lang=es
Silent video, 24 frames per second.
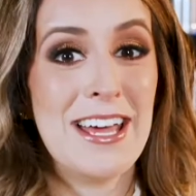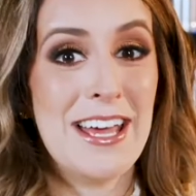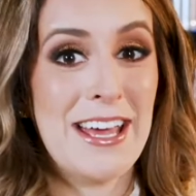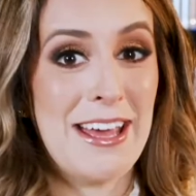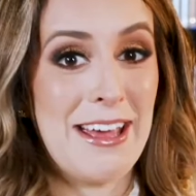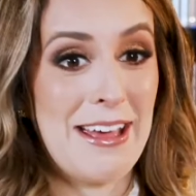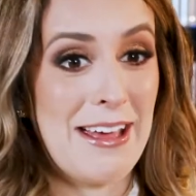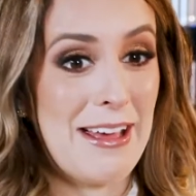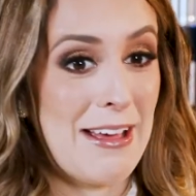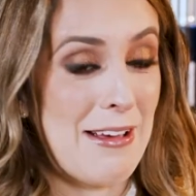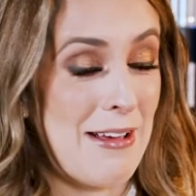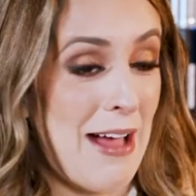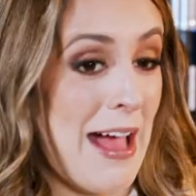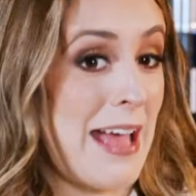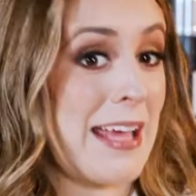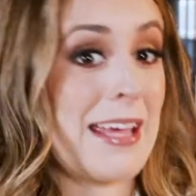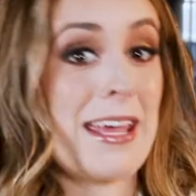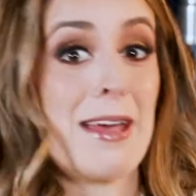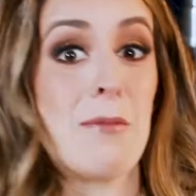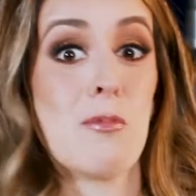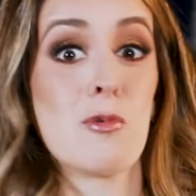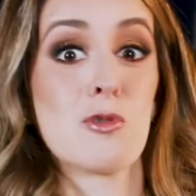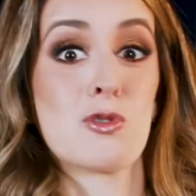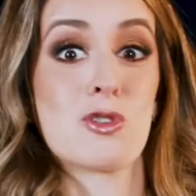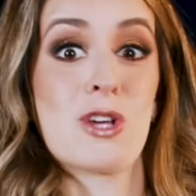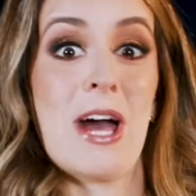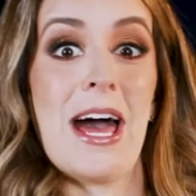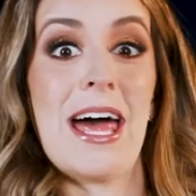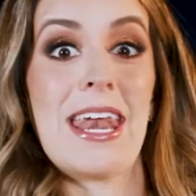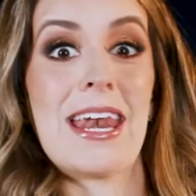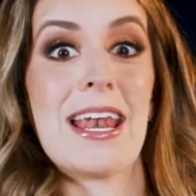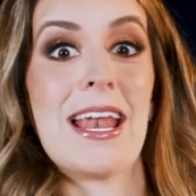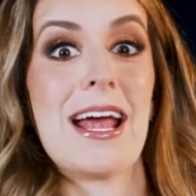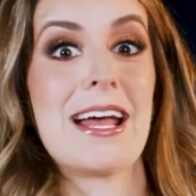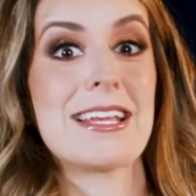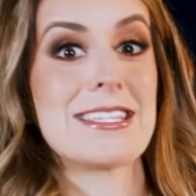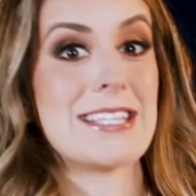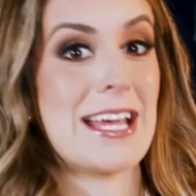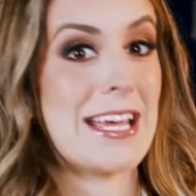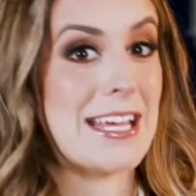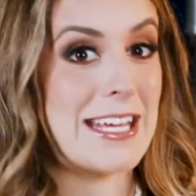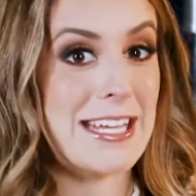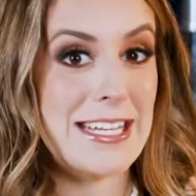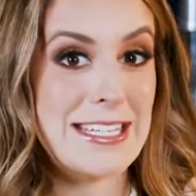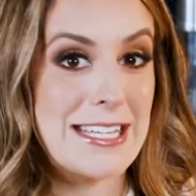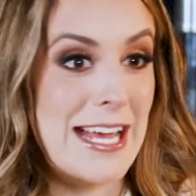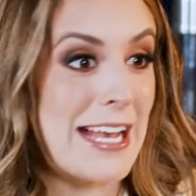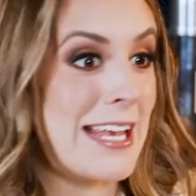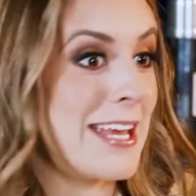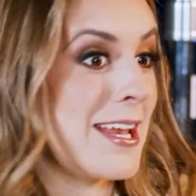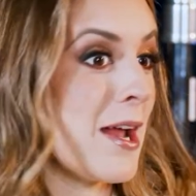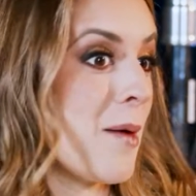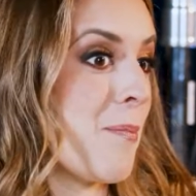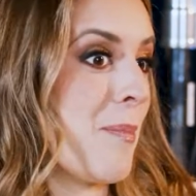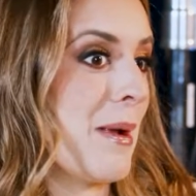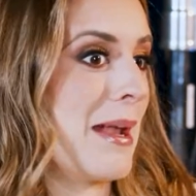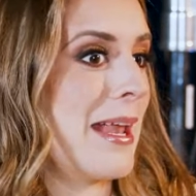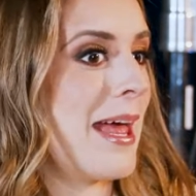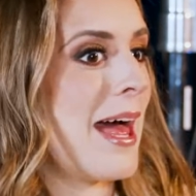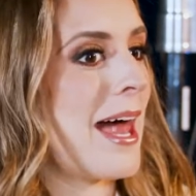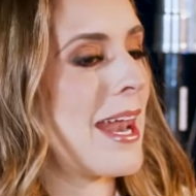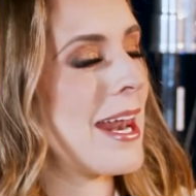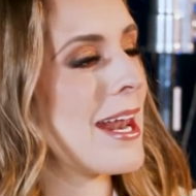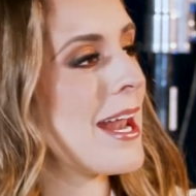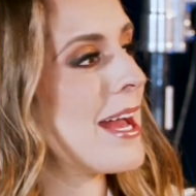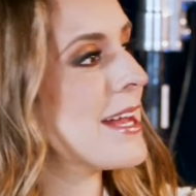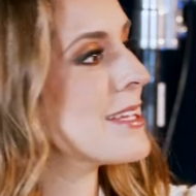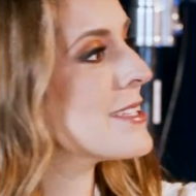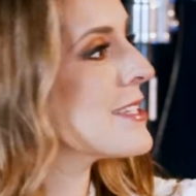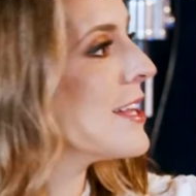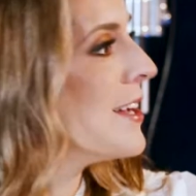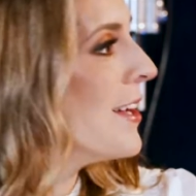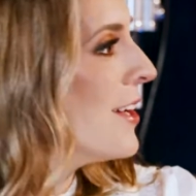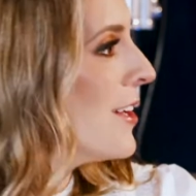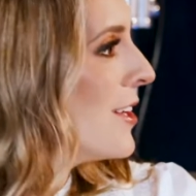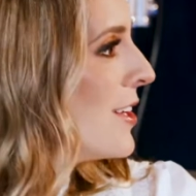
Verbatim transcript: eh, hay que buscarlas, hay que salir a pelearlas,